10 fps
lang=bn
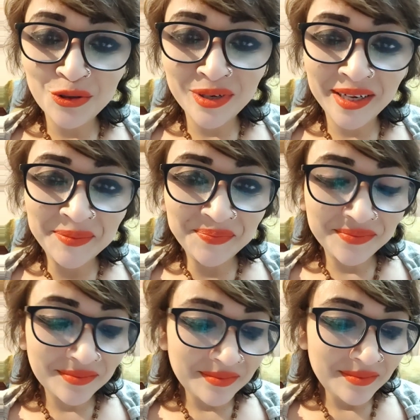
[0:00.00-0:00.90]
শোনাই
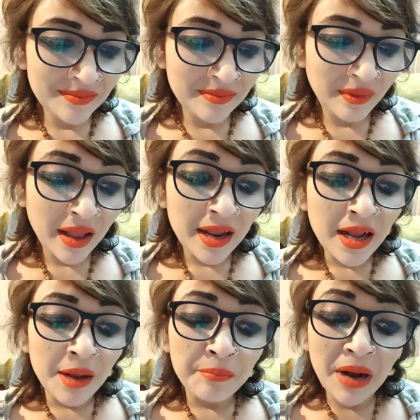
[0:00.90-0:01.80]

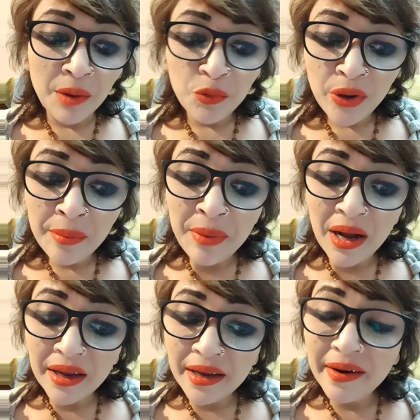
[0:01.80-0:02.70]
বাবুই
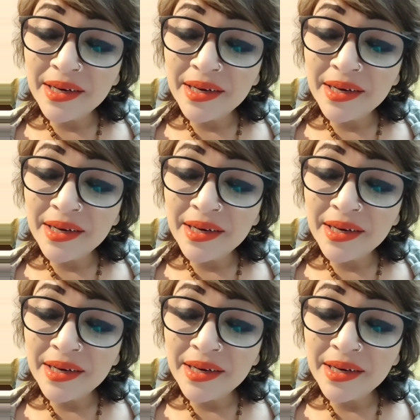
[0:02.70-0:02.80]
পাখিরে